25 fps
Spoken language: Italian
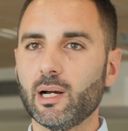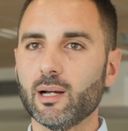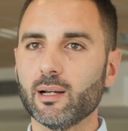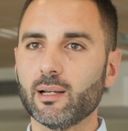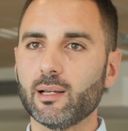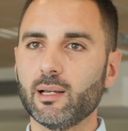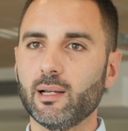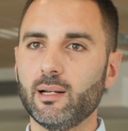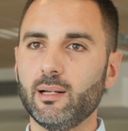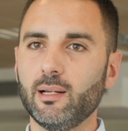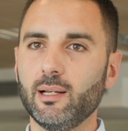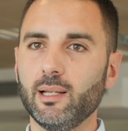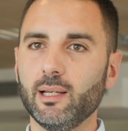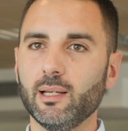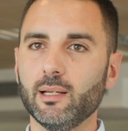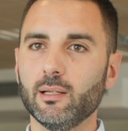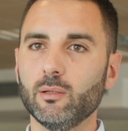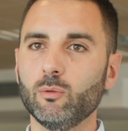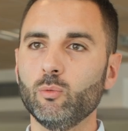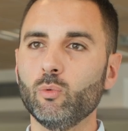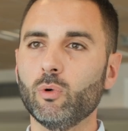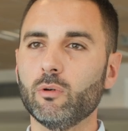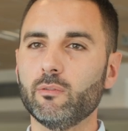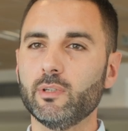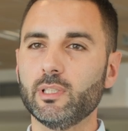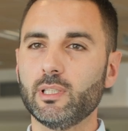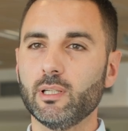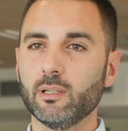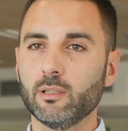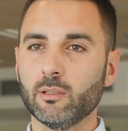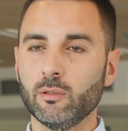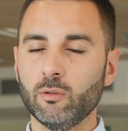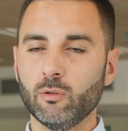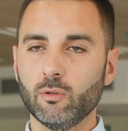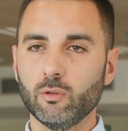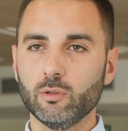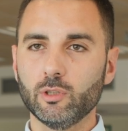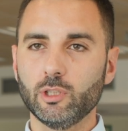anche alle nuove
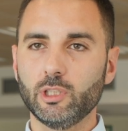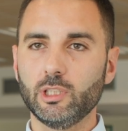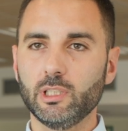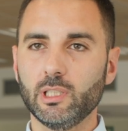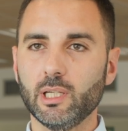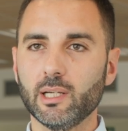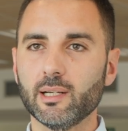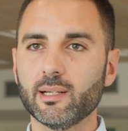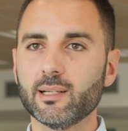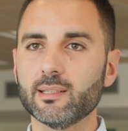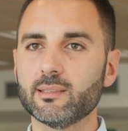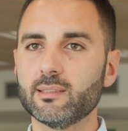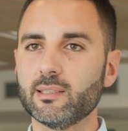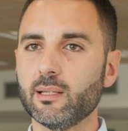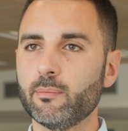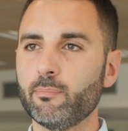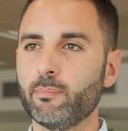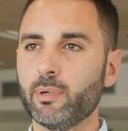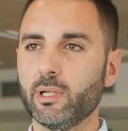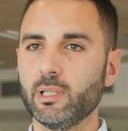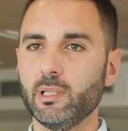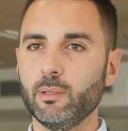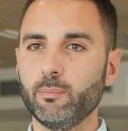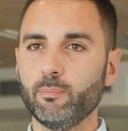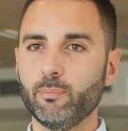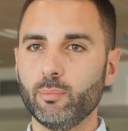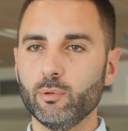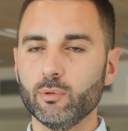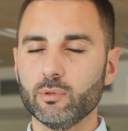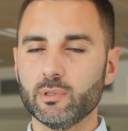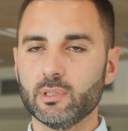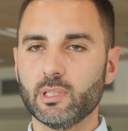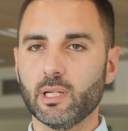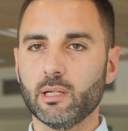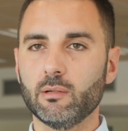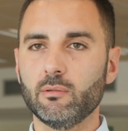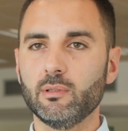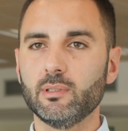tecnologie che sempre di più
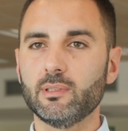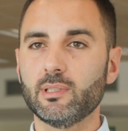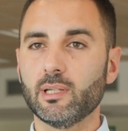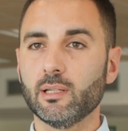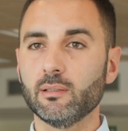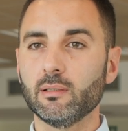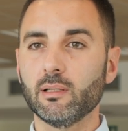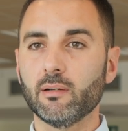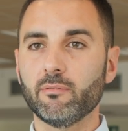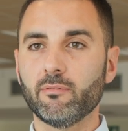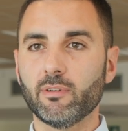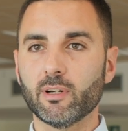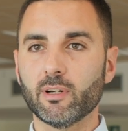stanno entrando a